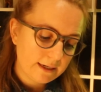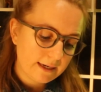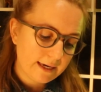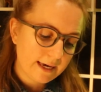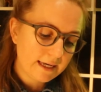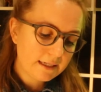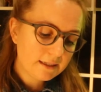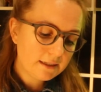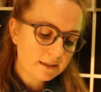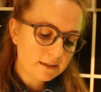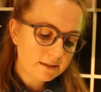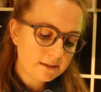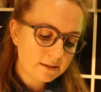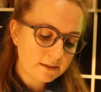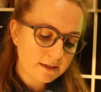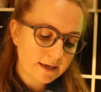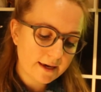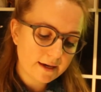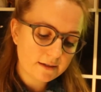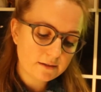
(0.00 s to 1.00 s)
Endlich
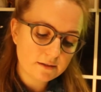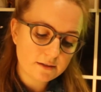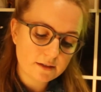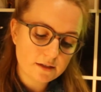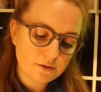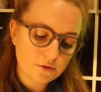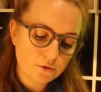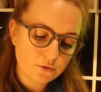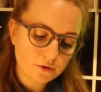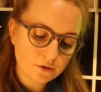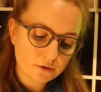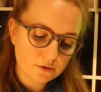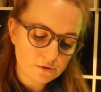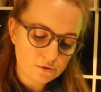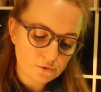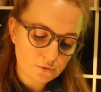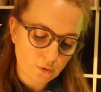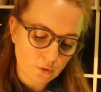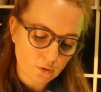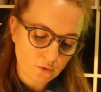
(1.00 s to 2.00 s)
kehrte der Jüngere
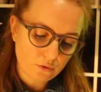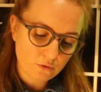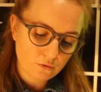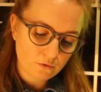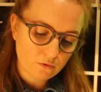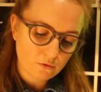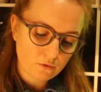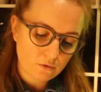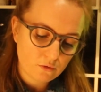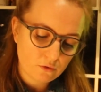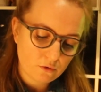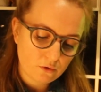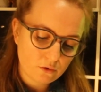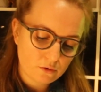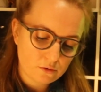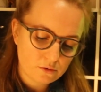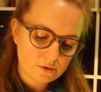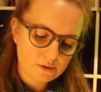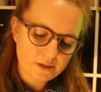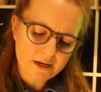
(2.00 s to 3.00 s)
zurück,
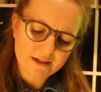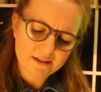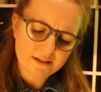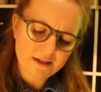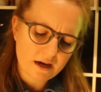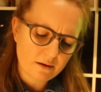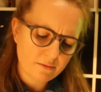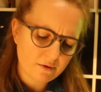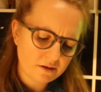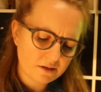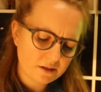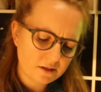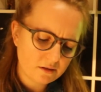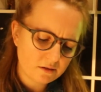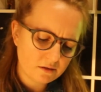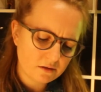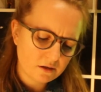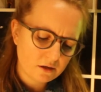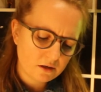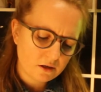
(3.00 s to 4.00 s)
sagte aber
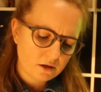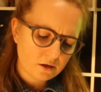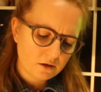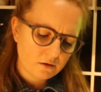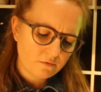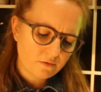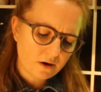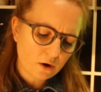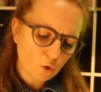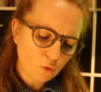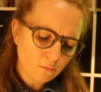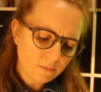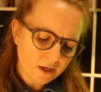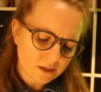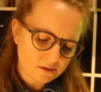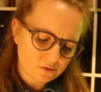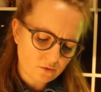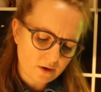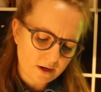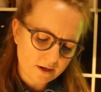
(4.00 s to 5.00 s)
nicht, warum
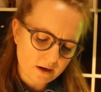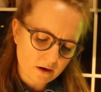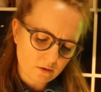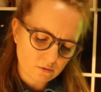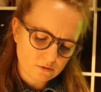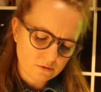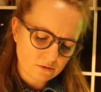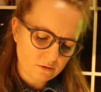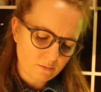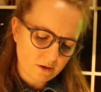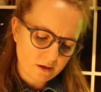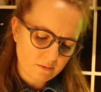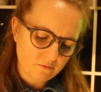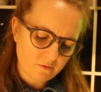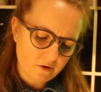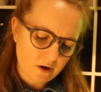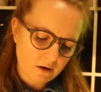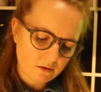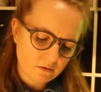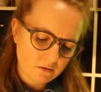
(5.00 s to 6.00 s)
er so lange ausgeblieben
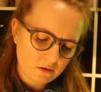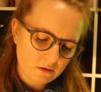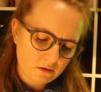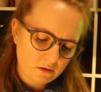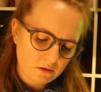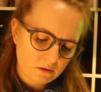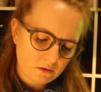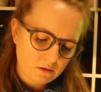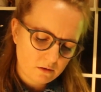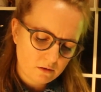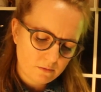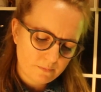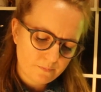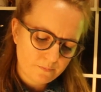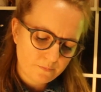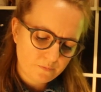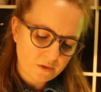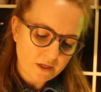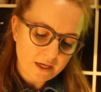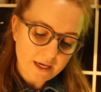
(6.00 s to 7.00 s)
war.
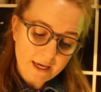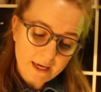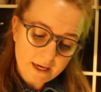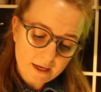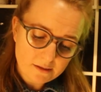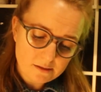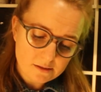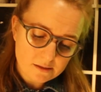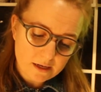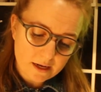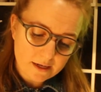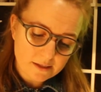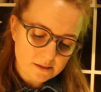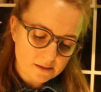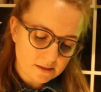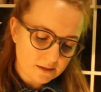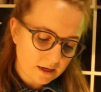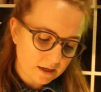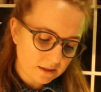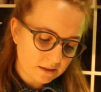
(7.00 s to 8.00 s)
Erst als
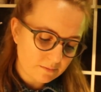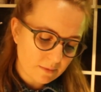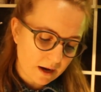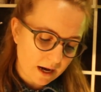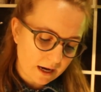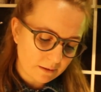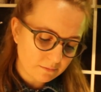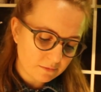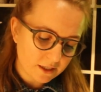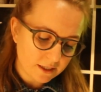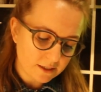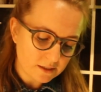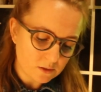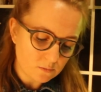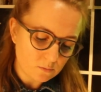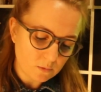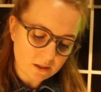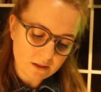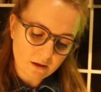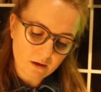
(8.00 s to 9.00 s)
sie nach dem
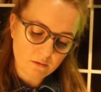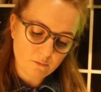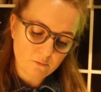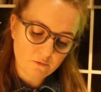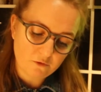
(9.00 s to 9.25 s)
Abendessen mit ihren